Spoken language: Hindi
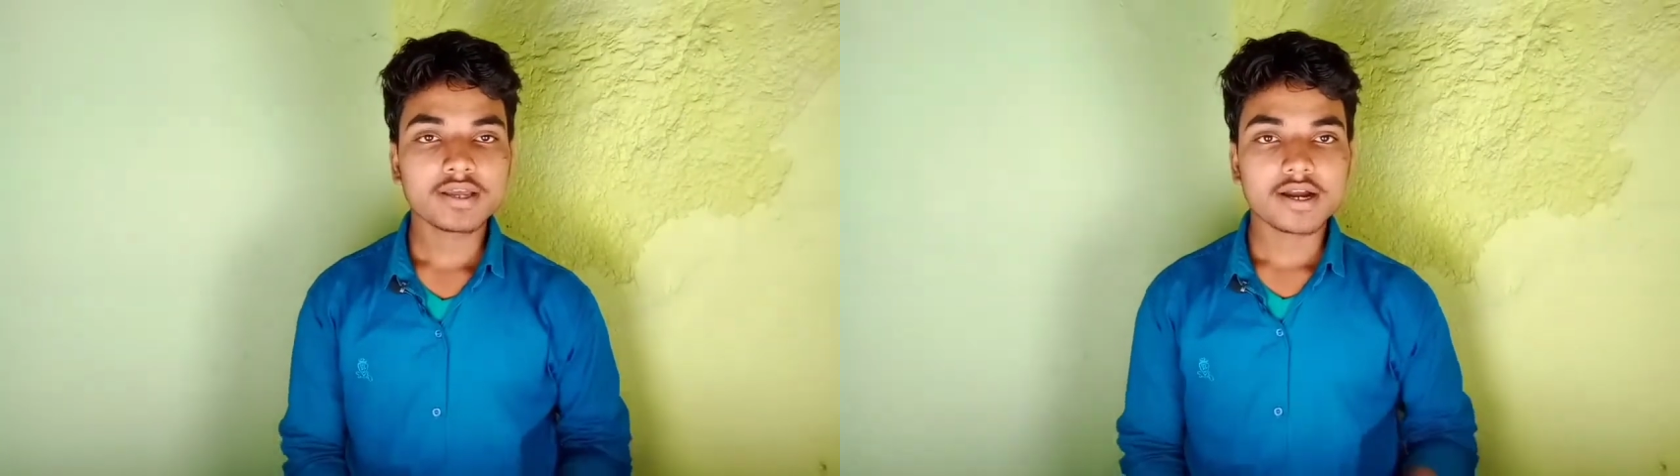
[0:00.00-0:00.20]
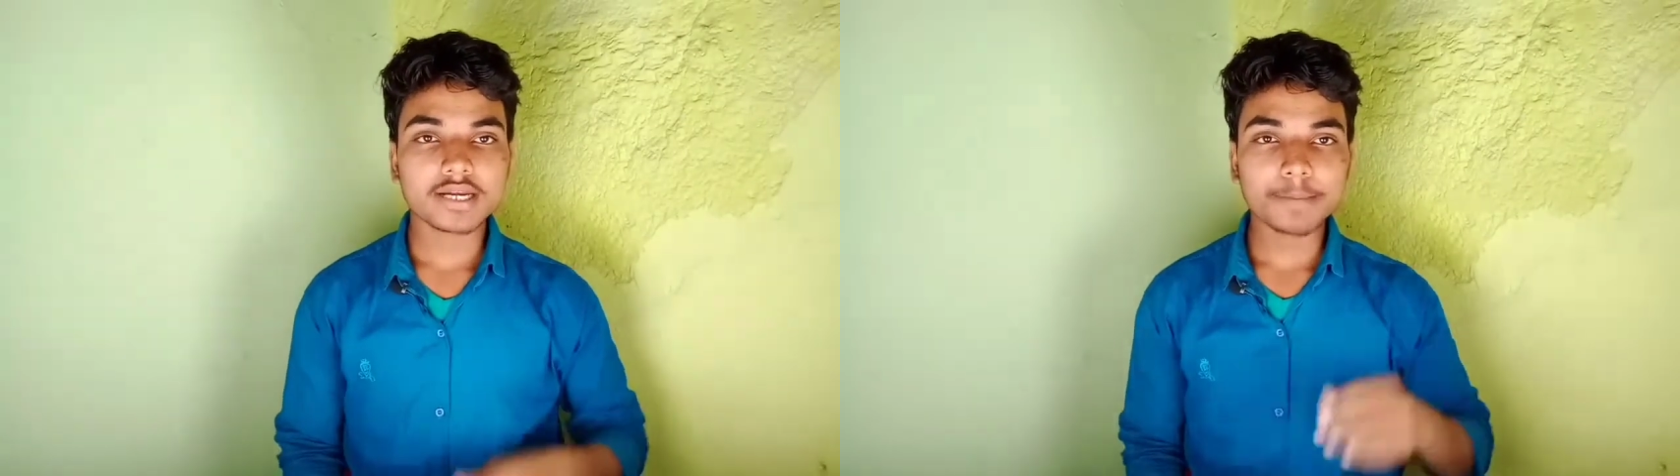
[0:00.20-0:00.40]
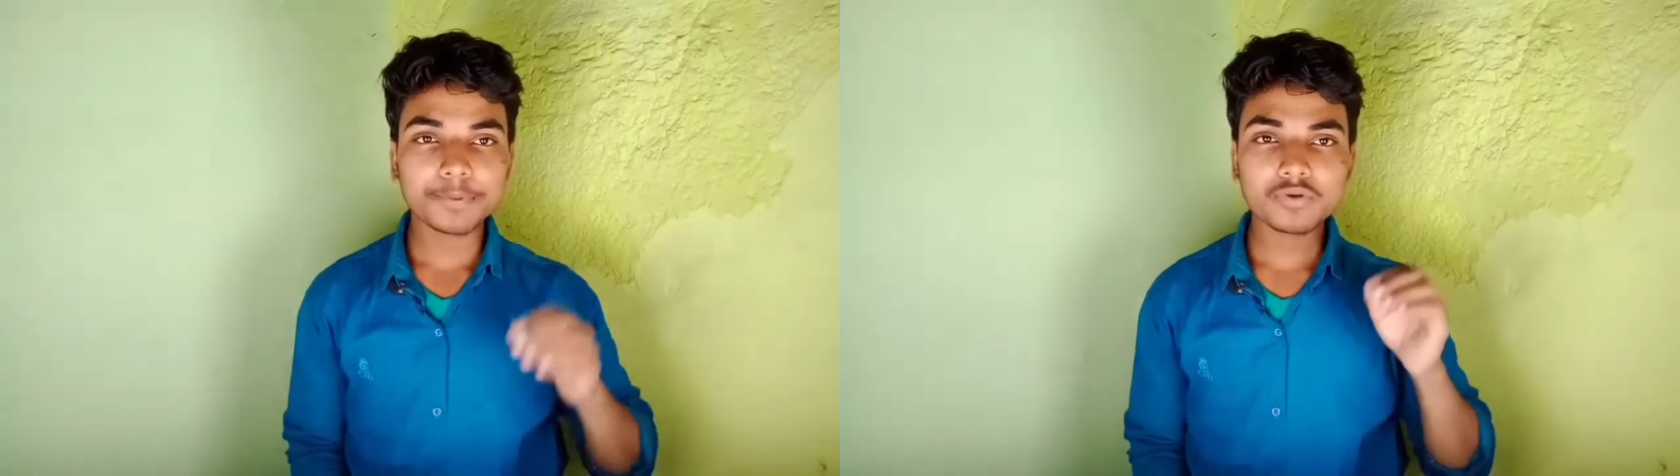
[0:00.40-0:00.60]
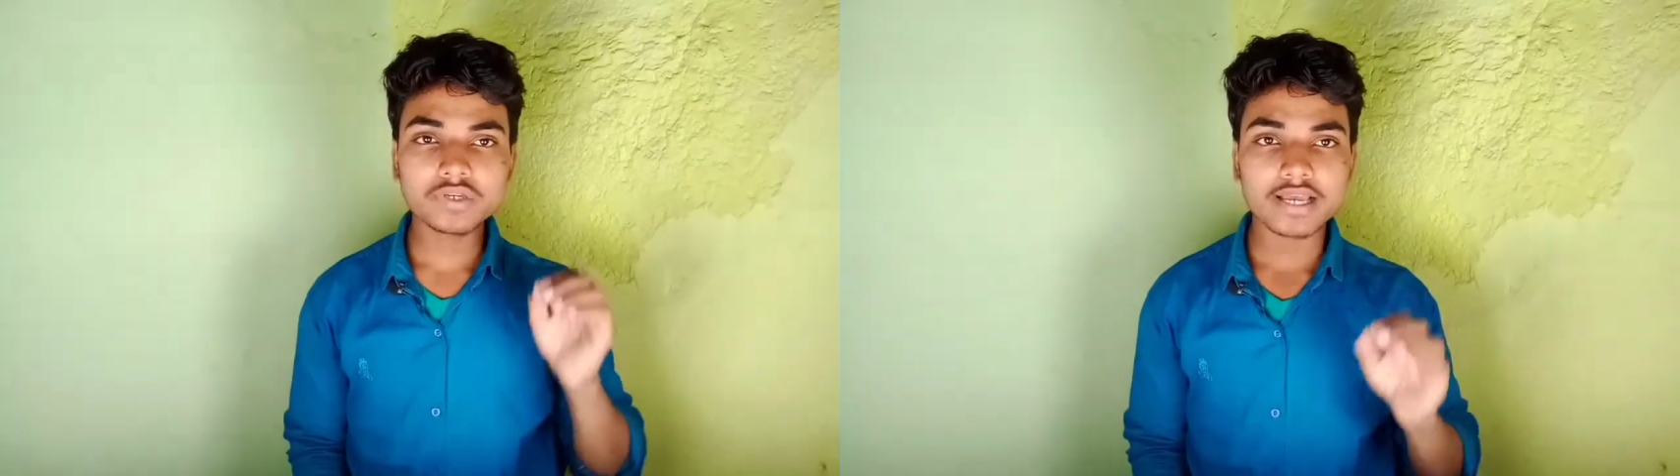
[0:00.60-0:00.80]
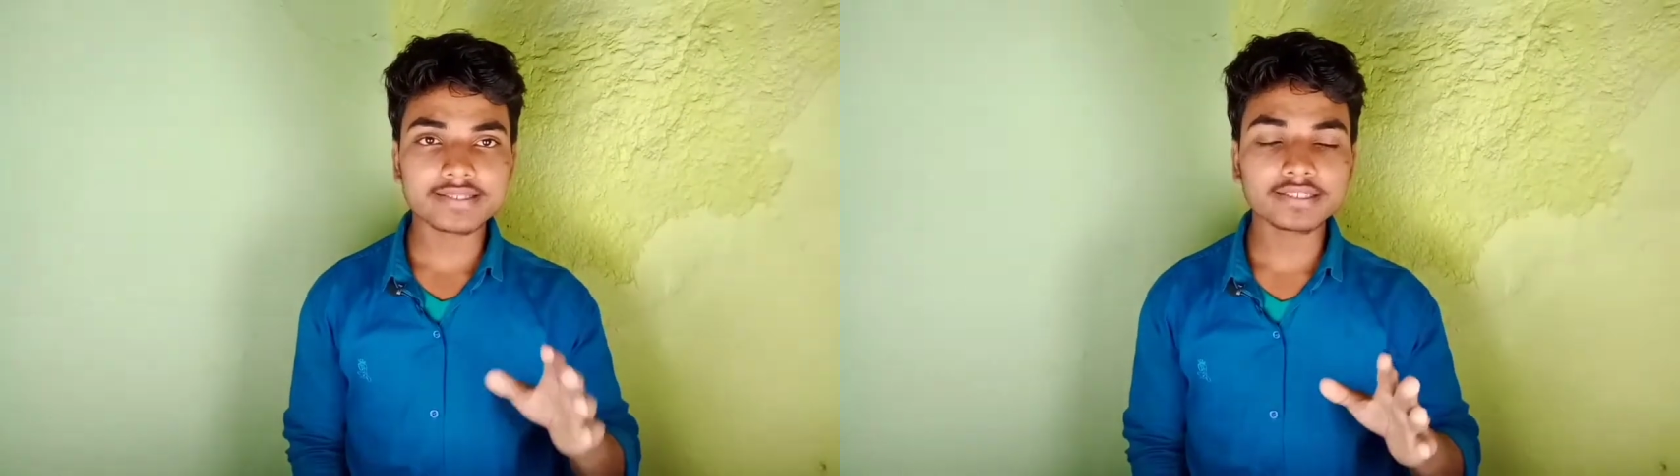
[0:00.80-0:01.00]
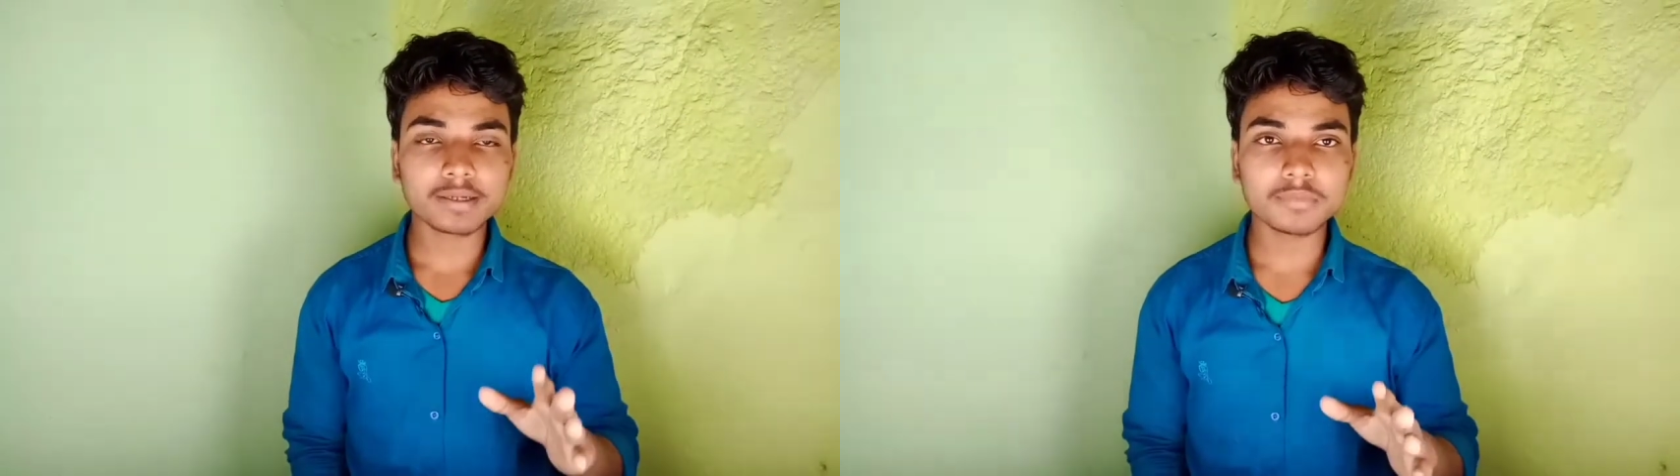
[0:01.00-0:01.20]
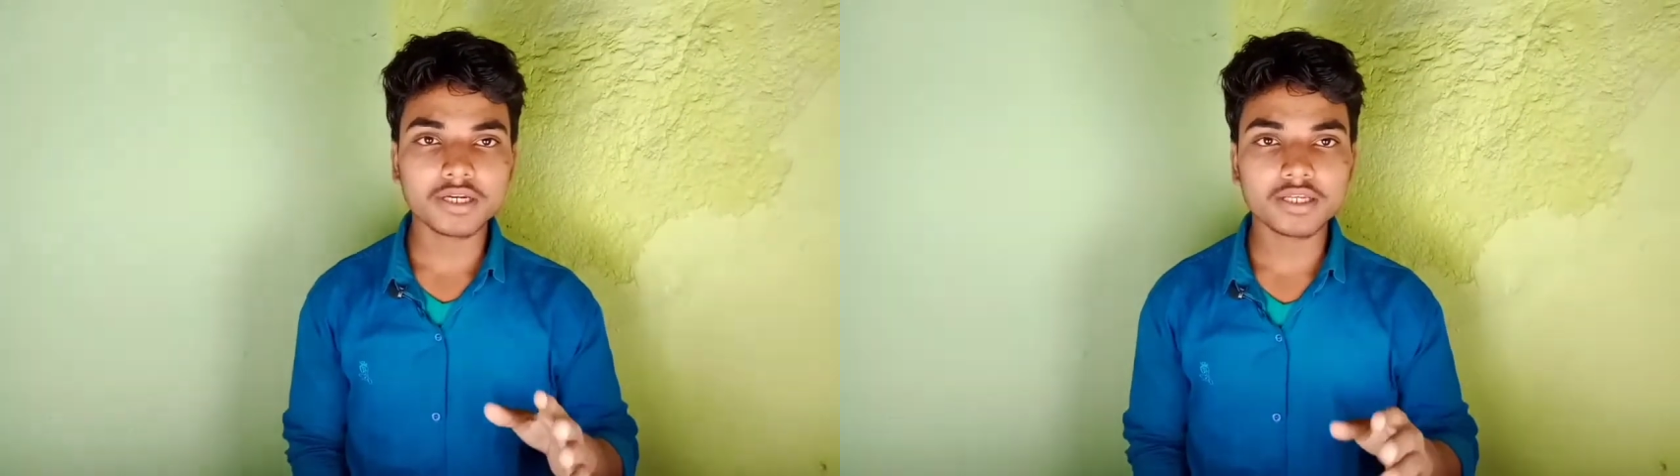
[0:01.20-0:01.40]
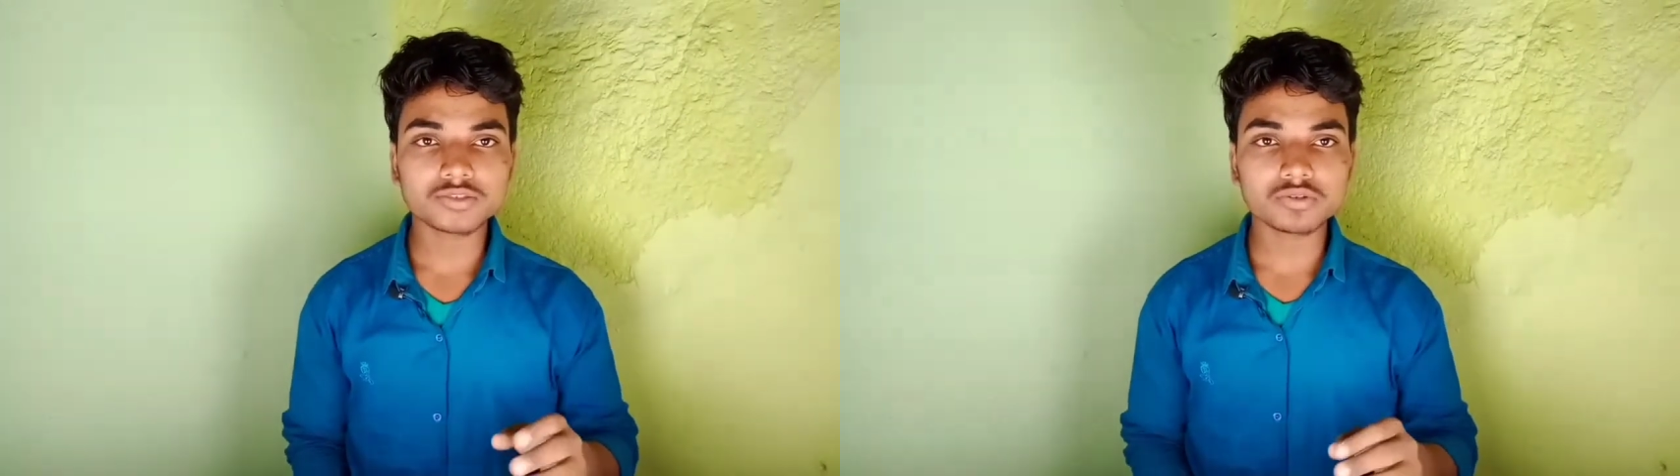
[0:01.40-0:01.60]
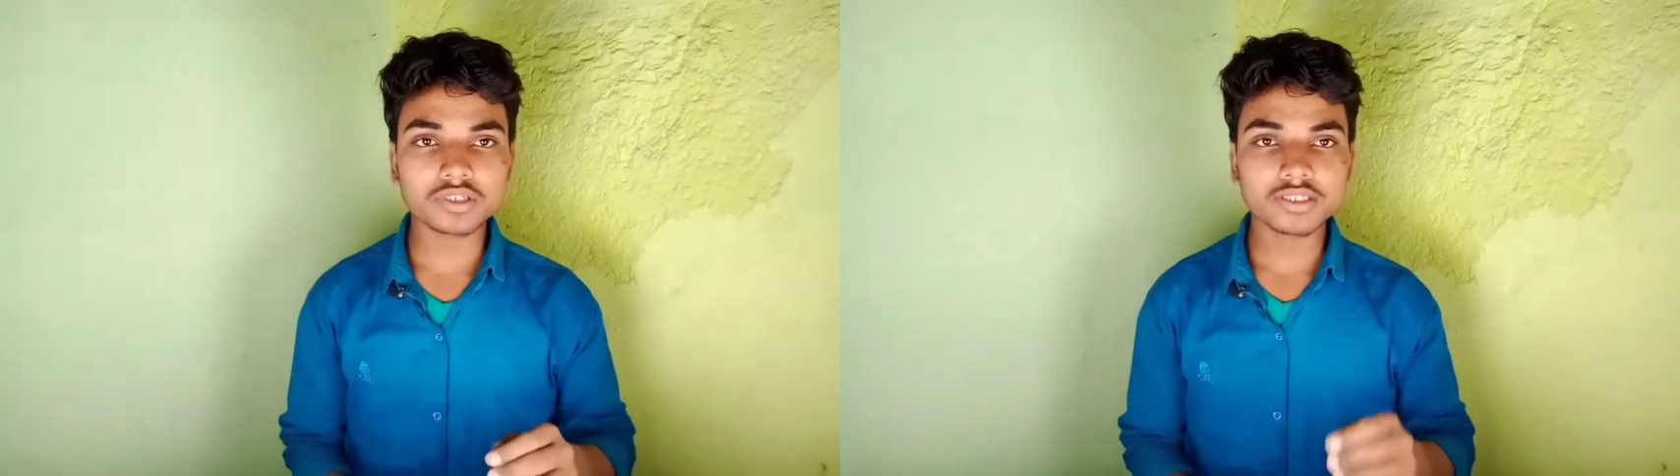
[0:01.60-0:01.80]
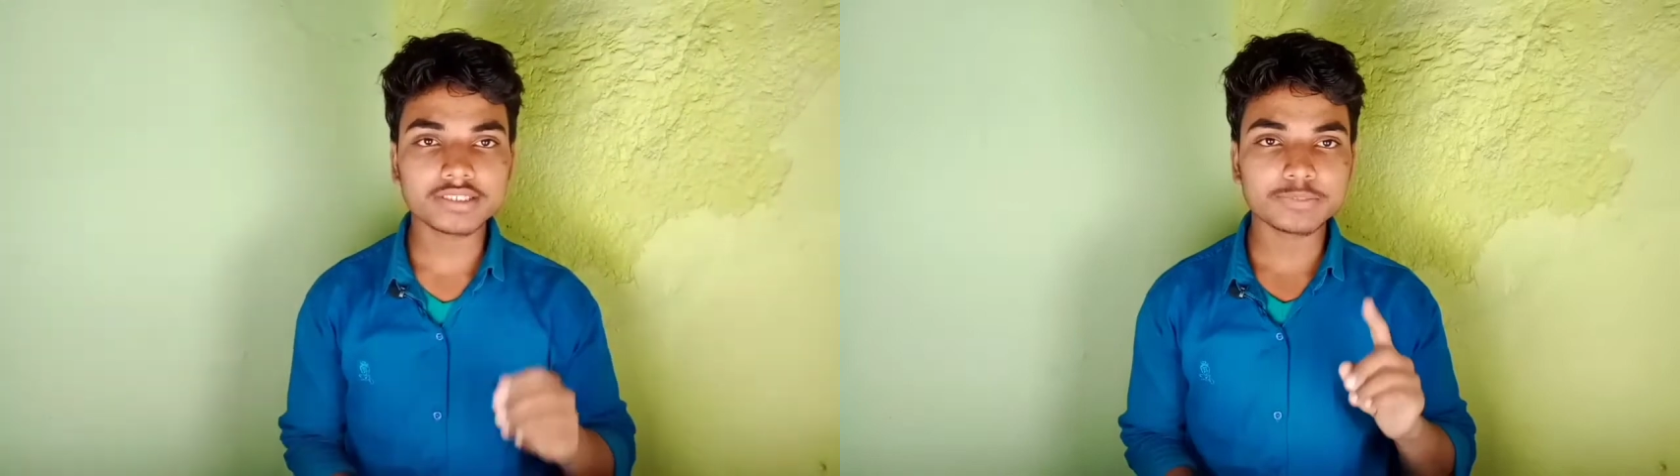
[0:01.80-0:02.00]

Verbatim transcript: अगर आपके कोई ऐसे थंबनेल है जो कि